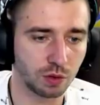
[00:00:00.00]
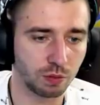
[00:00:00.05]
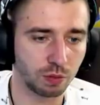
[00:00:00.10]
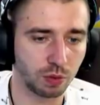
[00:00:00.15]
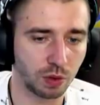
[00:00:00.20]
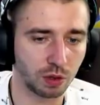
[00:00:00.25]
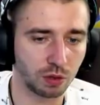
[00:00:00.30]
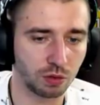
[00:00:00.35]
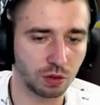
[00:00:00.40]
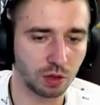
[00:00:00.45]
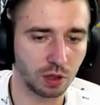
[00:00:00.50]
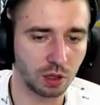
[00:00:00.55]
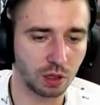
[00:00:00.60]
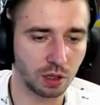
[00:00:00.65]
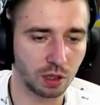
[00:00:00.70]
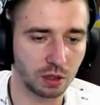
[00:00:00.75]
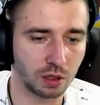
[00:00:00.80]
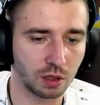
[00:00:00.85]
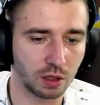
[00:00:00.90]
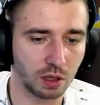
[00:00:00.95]
про то, как
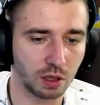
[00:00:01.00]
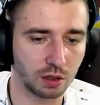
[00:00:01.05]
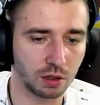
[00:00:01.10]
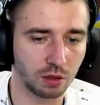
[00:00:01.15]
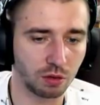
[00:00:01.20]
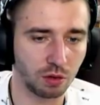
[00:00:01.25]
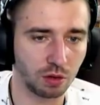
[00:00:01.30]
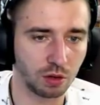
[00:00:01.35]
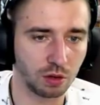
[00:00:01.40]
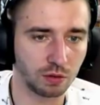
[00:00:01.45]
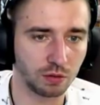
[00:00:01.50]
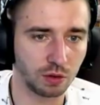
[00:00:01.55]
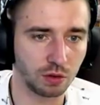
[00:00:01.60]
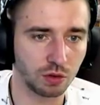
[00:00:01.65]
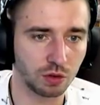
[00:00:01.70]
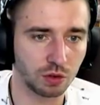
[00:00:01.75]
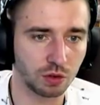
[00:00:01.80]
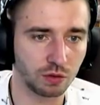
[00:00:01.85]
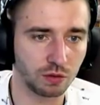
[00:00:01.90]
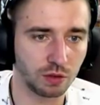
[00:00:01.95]
я таланты рулил, вы
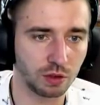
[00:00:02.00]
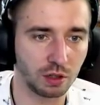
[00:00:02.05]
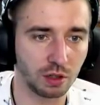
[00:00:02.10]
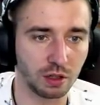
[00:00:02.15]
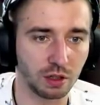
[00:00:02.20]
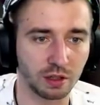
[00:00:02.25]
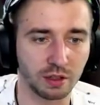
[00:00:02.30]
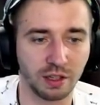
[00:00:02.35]
уже увидели.